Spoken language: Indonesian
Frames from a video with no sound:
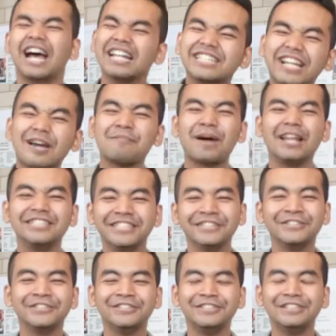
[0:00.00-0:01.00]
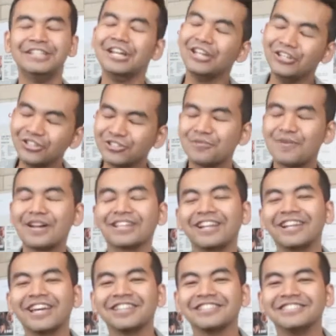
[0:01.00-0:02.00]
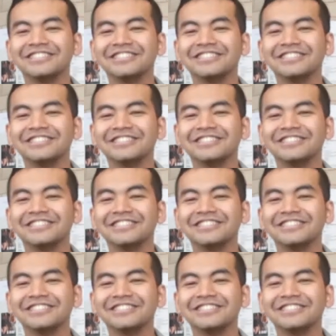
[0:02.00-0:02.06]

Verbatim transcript: Acara apa sih itu? Yuk coba kita lihat